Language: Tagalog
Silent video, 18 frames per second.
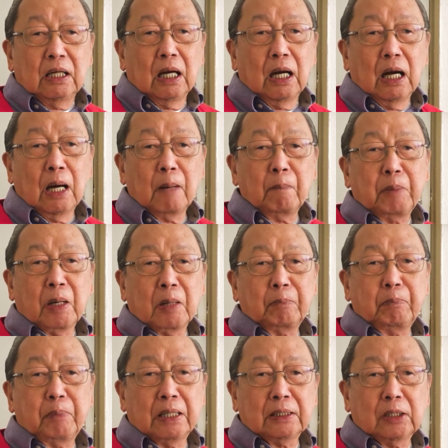ang
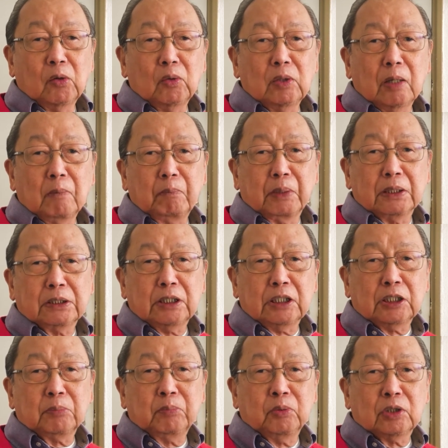pagpataw ng
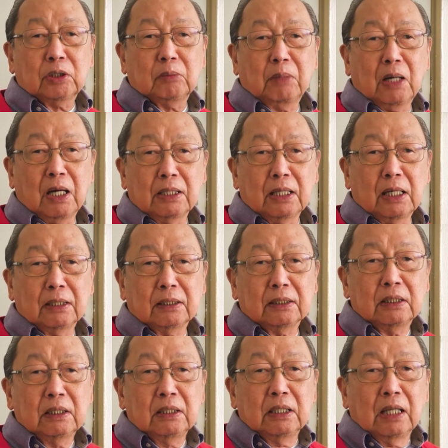pasismo sa bayan
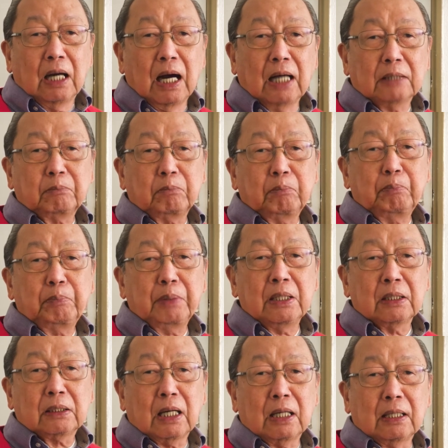at
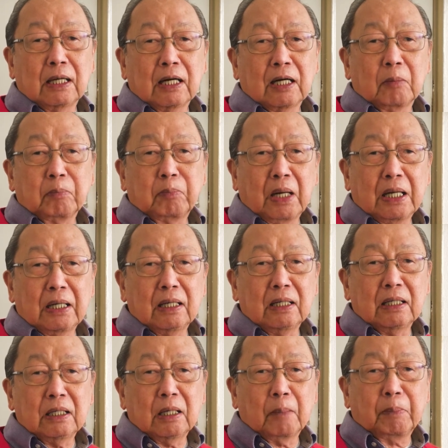pinakagarapal
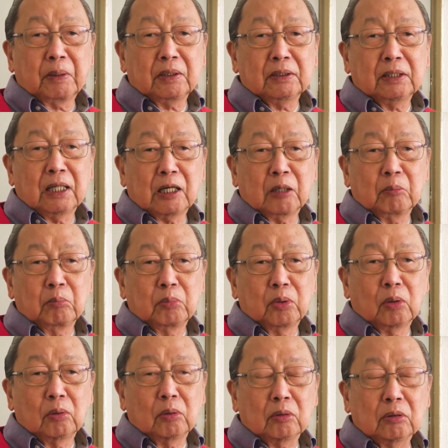na
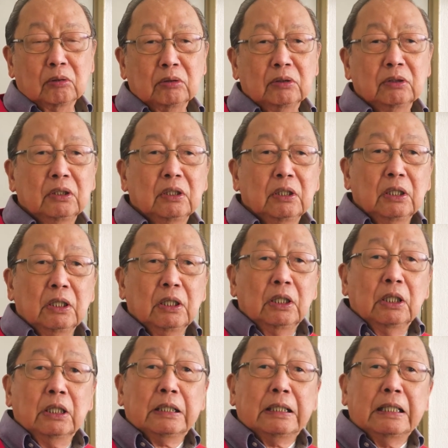pandarambong.
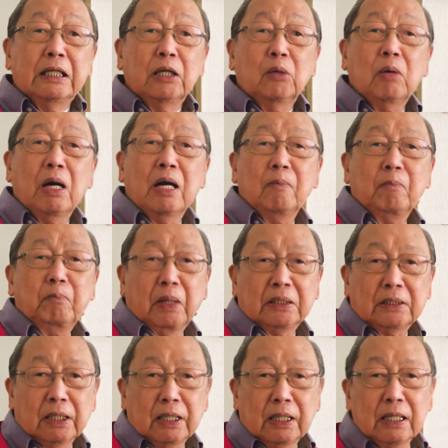Ginawang
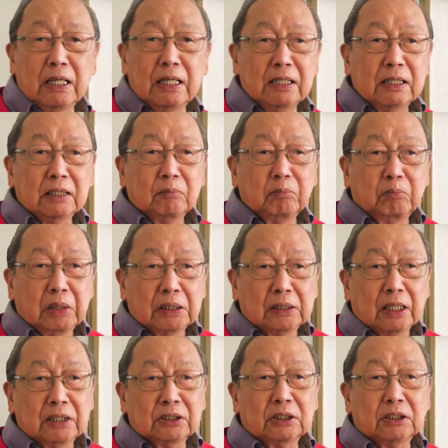patakaran at
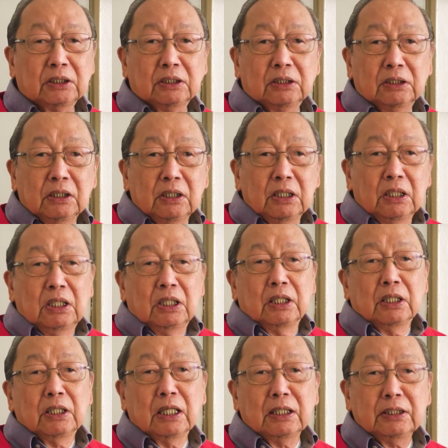batas
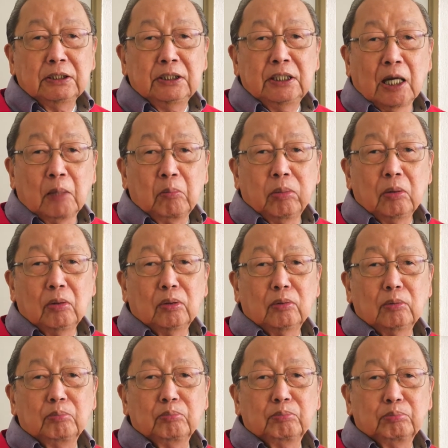ng
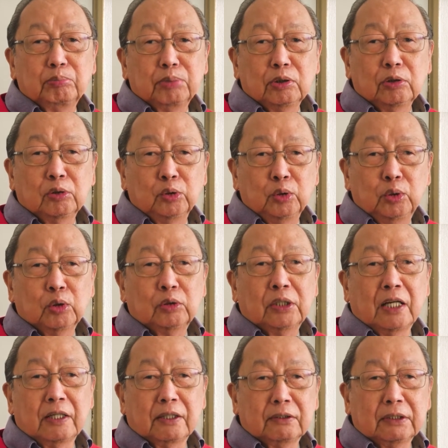Diablong
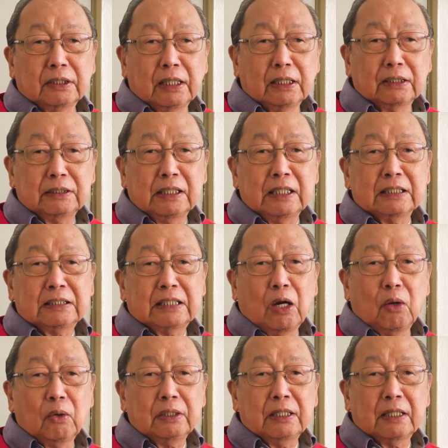Duterte ang
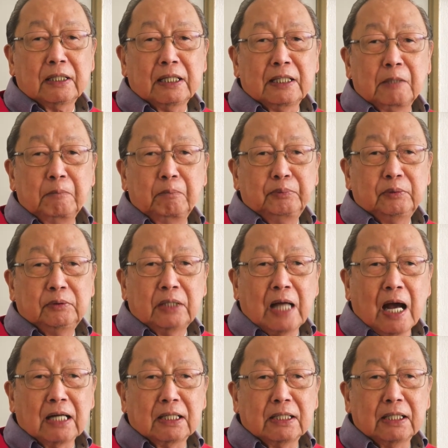tinatawag na red
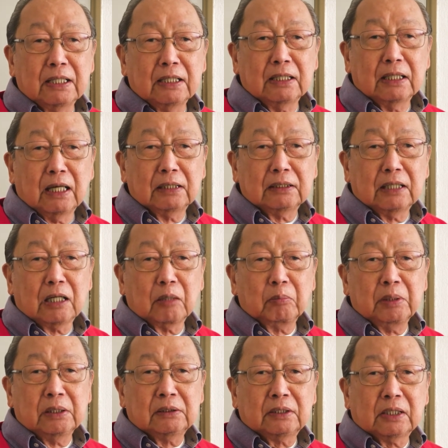tagging at
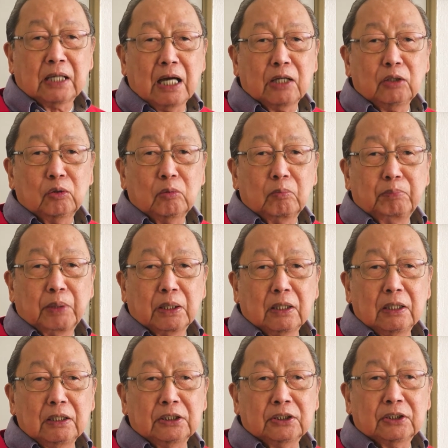arbitraryong
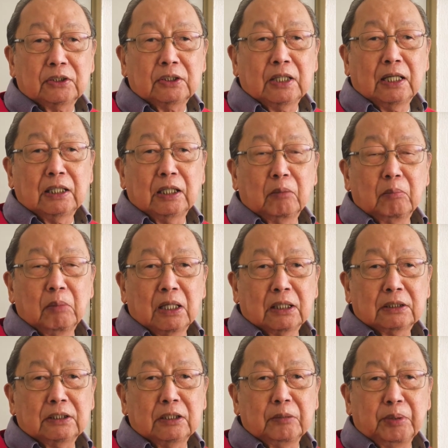paglista ng mga
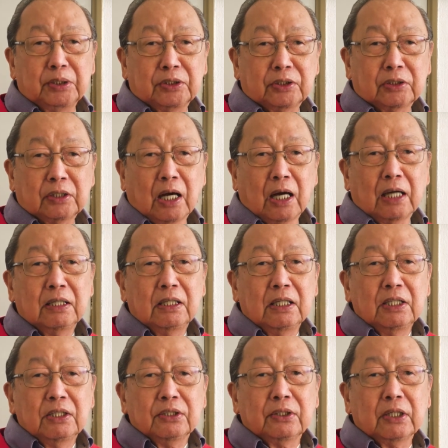aktivista,
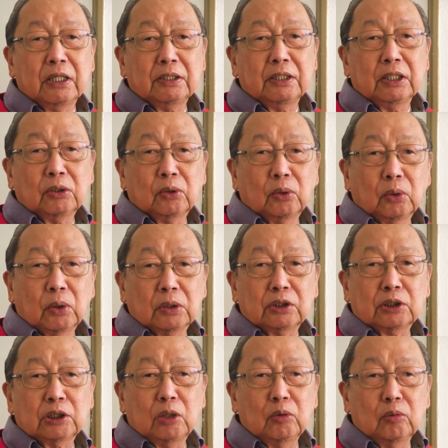kritiko at
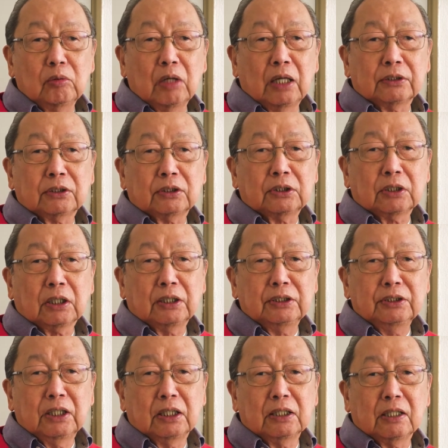salugat sa
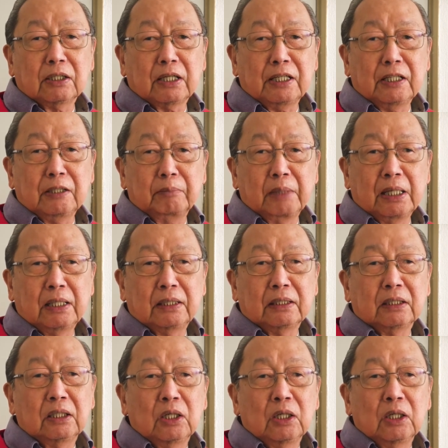kanyang rehimen